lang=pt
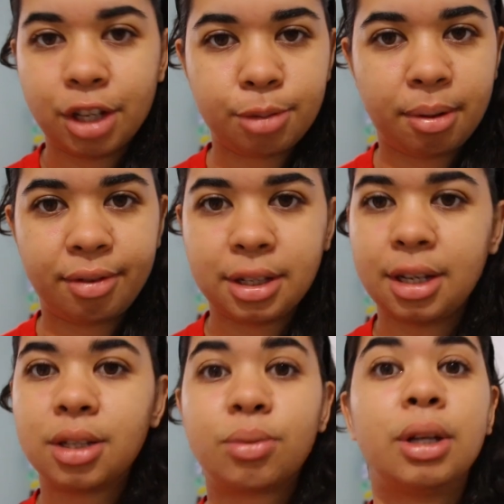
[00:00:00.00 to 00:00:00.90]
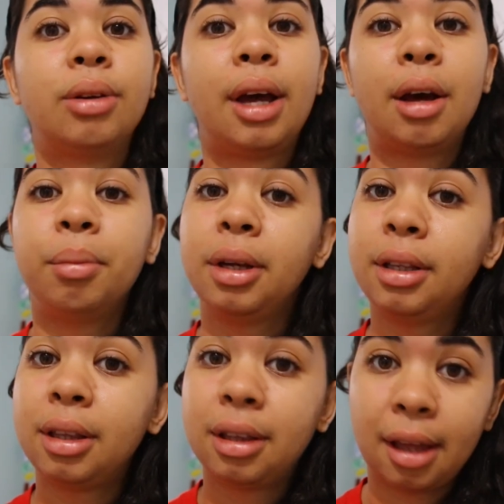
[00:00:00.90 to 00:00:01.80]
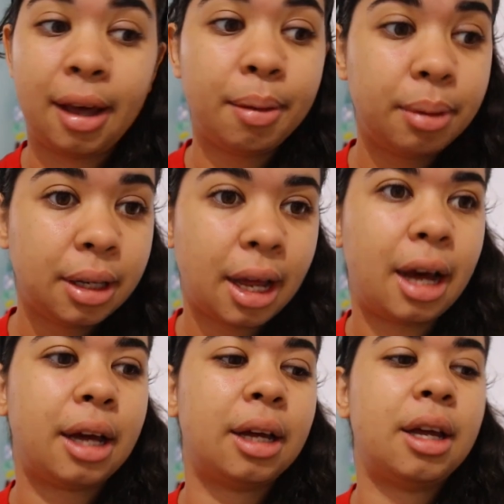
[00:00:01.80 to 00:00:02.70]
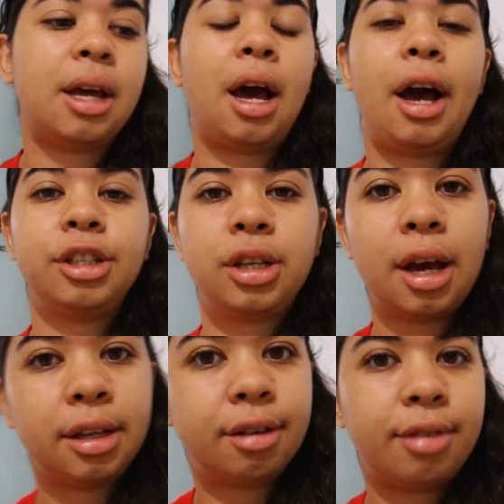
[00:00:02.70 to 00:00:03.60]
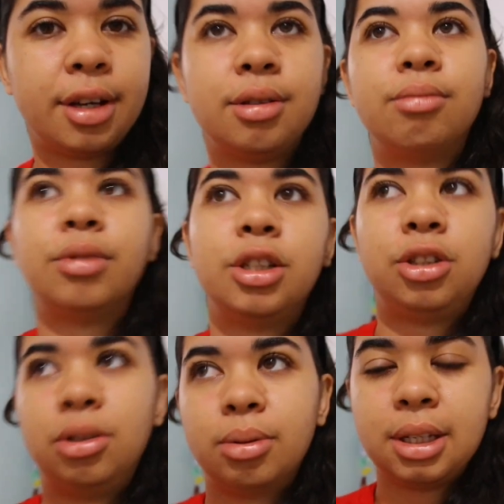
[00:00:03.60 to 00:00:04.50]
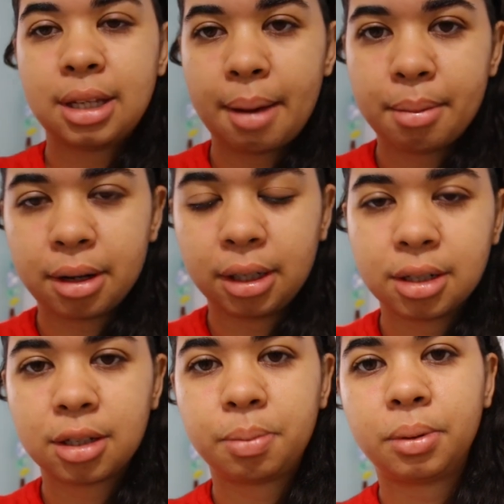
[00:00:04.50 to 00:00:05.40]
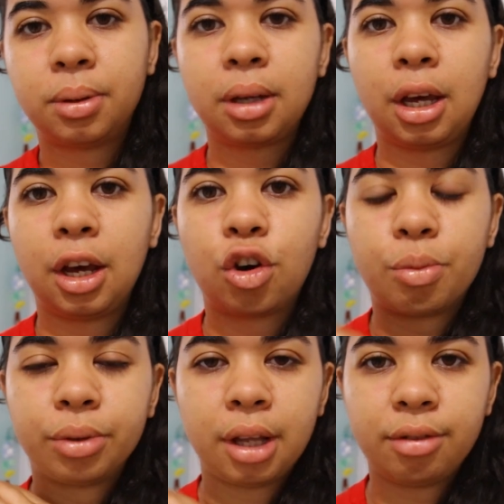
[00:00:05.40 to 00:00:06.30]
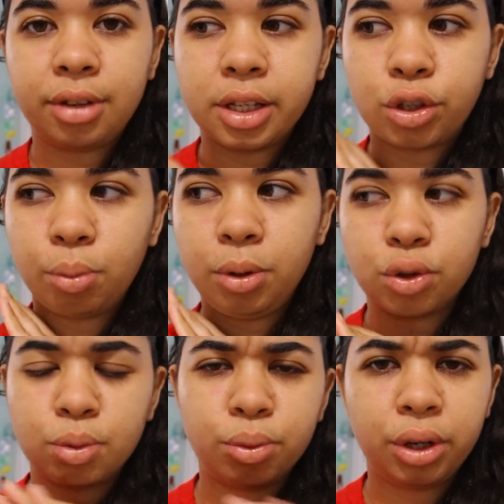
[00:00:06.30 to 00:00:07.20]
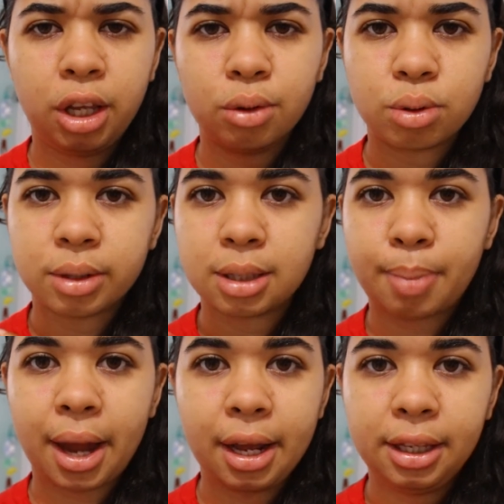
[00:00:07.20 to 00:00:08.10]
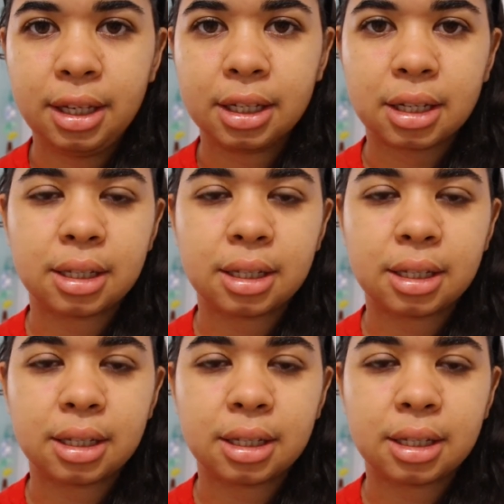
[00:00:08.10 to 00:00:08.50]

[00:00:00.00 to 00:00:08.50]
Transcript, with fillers: eu deixo pra fazer isso quando realmente terminar. Acho que ainda vai umas duas semanas, porque como teve que subir os murinhos, umas paredinhas